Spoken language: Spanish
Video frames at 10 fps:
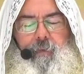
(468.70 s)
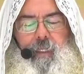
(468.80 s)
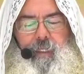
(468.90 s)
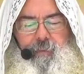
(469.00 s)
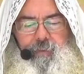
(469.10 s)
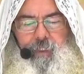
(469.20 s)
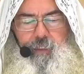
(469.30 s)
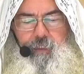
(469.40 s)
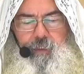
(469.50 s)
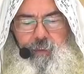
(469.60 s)
Es
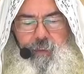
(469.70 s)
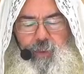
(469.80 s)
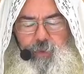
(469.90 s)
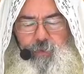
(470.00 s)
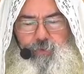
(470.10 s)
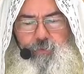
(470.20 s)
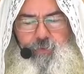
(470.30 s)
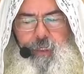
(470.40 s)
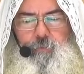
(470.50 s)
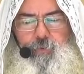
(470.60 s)
decir, no
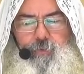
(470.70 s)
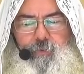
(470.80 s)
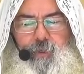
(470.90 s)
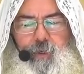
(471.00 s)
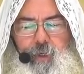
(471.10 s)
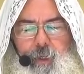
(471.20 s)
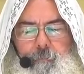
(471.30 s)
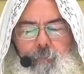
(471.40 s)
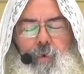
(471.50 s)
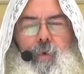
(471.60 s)
suframos
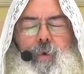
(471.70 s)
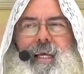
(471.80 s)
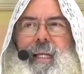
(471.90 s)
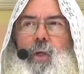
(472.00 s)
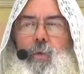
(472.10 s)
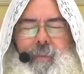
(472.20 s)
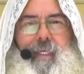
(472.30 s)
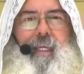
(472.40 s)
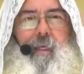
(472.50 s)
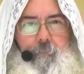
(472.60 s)
por lo que no
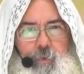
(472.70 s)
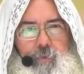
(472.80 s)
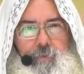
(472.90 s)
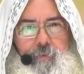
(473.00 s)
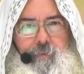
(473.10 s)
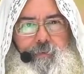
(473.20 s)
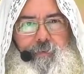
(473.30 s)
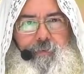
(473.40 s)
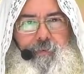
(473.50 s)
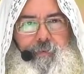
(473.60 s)
tenemos,
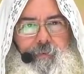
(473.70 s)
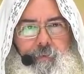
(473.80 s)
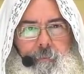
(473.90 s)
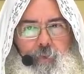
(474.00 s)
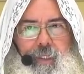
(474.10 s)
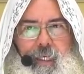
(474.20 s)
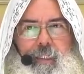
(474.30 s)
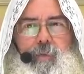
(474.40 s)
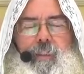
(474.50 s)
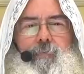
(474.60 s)
porque
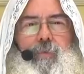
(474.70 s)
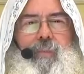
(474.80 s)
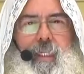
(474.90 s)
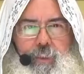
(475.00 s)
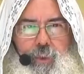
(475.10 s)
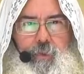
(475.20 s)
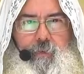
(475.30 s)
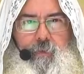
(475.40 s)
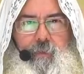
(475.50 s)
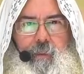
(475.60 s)
eso es
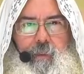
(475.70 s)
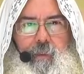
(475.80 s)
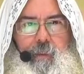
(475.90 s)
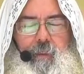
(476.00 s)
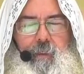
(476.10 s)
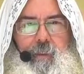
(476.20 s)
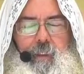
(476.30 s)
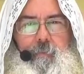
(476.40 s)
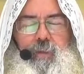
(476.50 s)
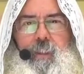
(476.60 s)
frustración.
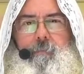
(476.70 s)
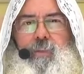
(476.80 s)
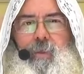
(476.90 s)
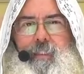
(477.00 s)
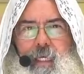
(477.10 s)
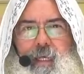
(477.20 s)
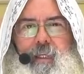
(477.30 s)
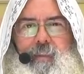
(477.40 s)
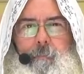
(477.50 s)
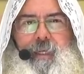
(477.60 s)
Y muchas personas caen
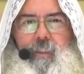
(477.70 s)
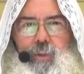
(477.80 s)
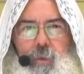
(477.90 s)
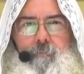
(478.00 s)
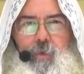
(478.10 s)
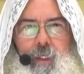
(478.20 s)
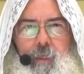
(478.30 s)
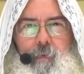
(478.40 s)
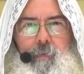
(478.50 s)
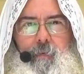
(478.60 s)
en depresión por
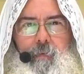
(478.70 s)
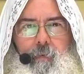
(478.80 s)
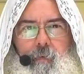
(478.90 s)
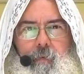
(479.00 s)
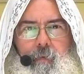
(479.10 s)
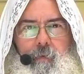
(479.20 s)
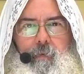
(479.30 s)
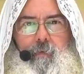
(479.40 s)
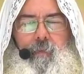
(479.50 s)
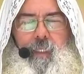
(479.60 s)
ello.
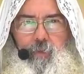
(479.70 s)
Te lo